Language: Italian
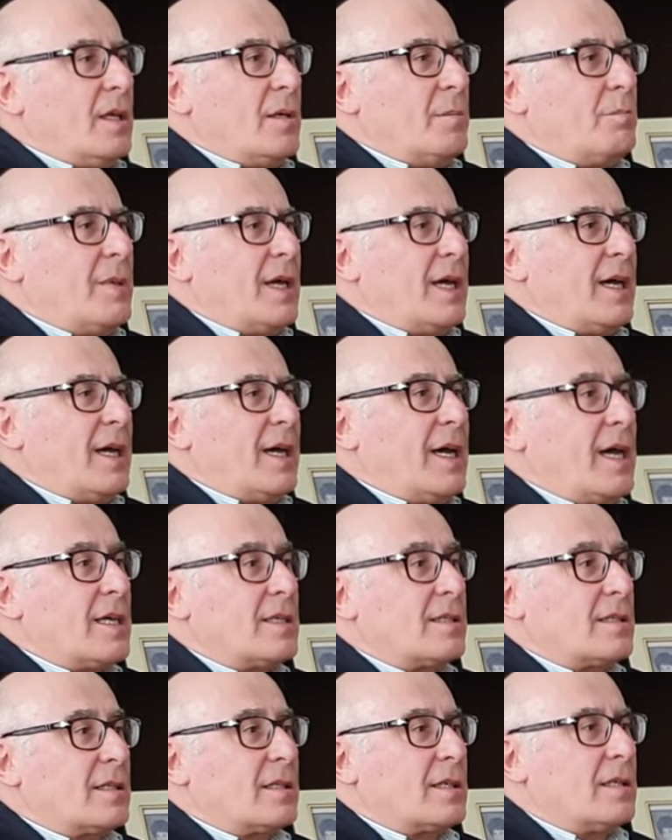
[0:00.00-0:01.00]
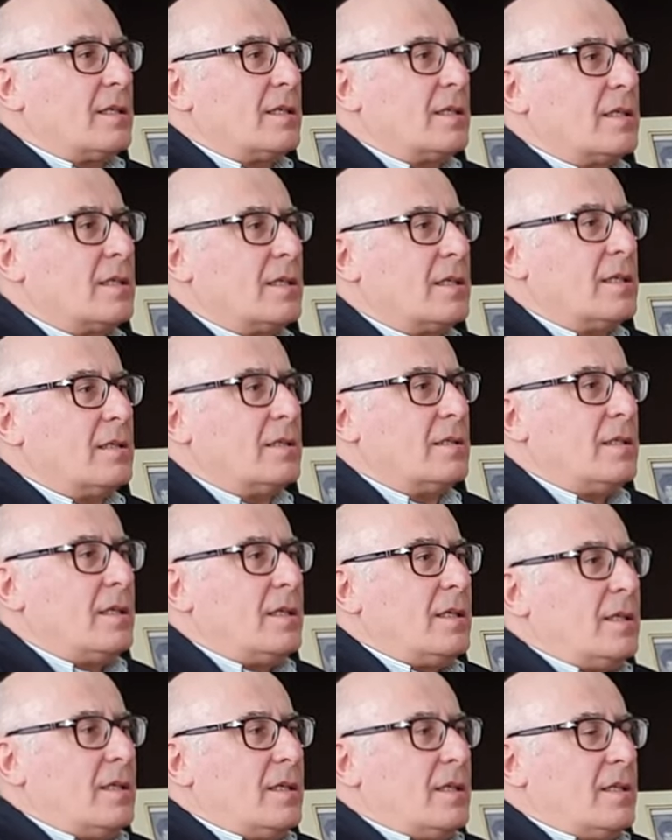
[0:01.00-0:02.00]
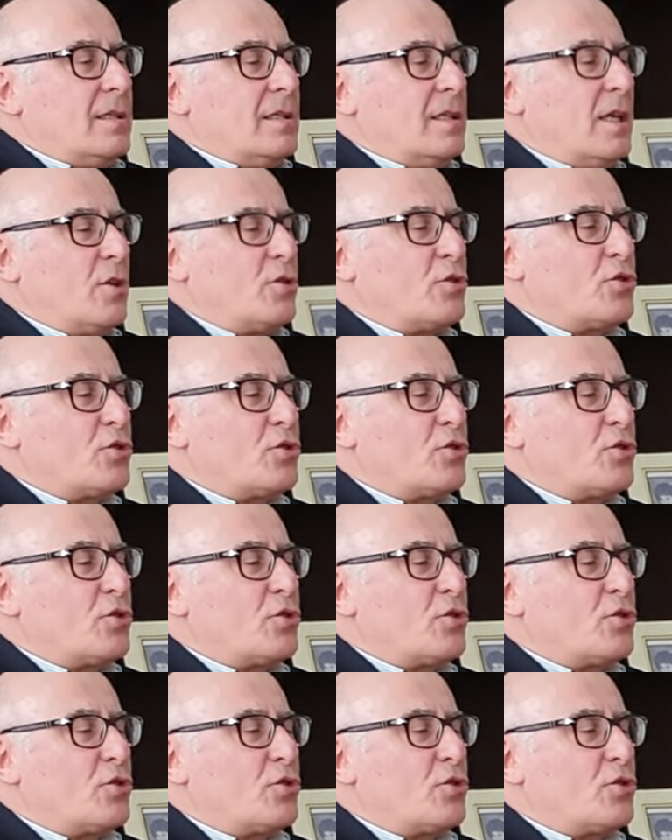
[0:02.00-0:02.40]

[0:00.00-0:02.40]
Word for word: ma anche nello